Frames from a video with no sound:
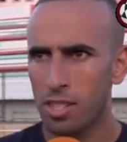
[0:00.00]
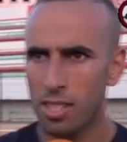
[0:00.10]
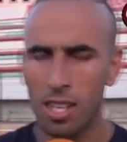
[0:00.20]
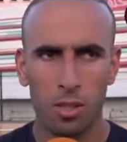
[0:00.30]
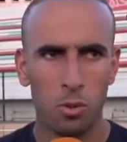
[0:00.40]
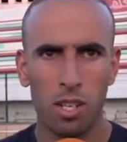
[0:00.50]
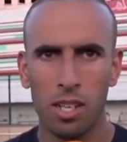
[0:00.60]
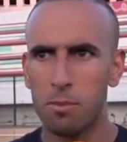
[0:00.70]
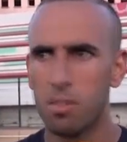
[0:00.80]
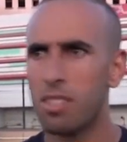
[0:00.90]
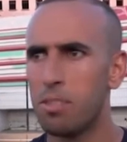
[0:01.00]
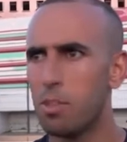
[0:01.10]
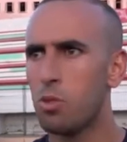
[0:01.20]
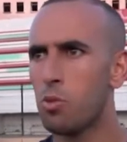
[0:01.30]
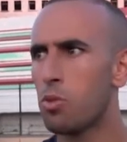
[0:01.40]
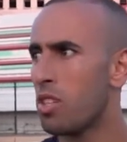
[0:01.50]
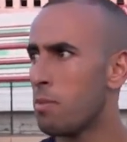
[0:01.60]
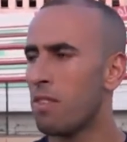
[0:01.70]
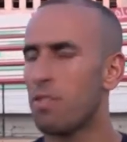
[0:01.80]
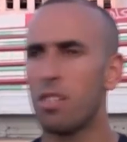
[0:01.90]
صح كنا حنا متقدمين وكنا
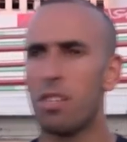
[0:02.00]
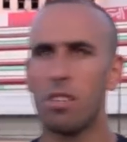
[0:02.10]
محافظين على